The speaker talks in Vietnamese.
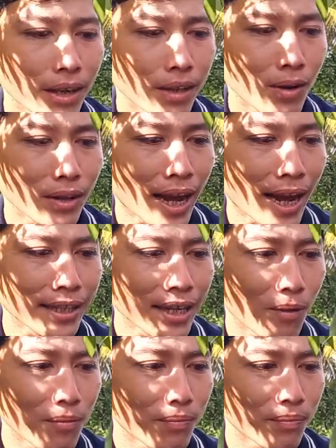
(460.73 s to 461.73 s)
toàn tha
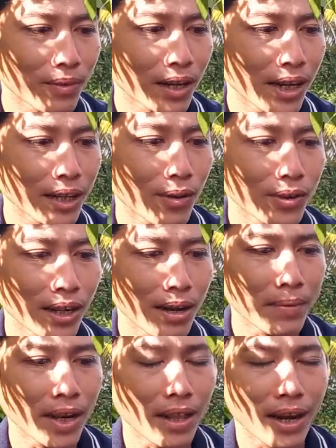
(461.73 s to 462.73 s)
xong cái toàn sẽ
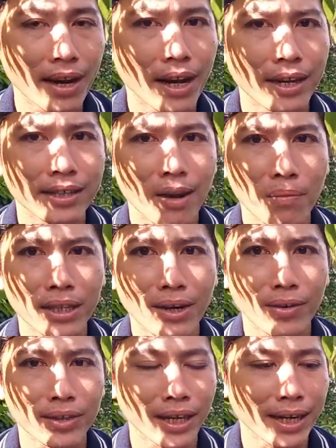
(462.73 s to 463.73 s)
lắp giá thể lại xong rồi
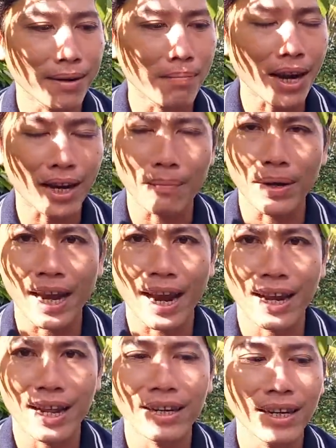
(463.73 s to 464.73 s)
toàn sẽ bắt
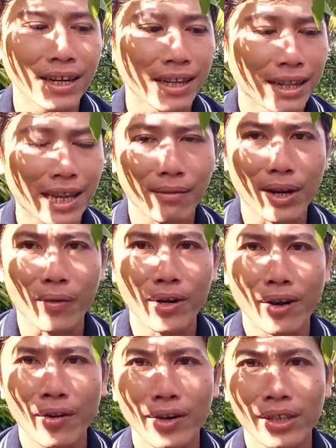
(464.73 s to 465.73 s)
camera lên theo
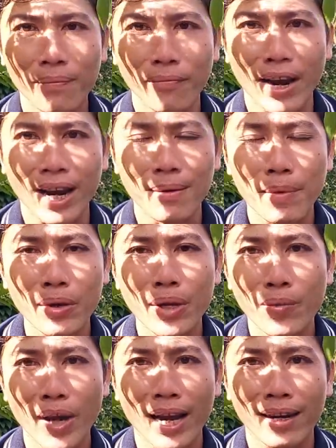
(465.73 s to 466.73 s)
dõi rồi nó tầm khoảng là bao
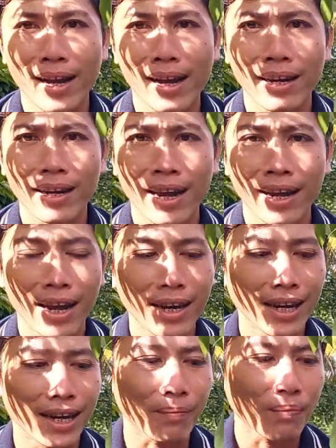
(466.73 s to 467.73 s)
nhiêu ngày nó ra
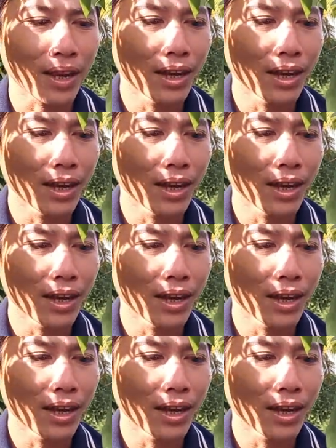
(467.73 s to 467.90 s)
rễ ha